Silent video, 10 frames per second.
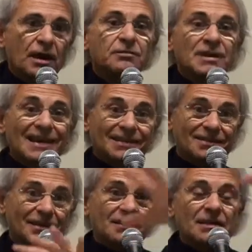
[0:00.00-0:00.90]
una
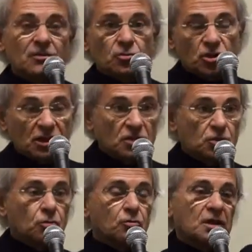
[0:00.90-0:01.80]
rete di
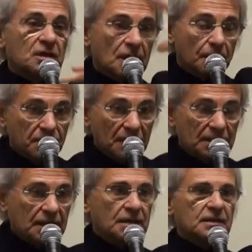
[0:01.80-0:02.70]
associazioni, di
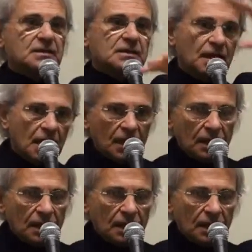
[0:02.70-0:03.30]
ambientalisti,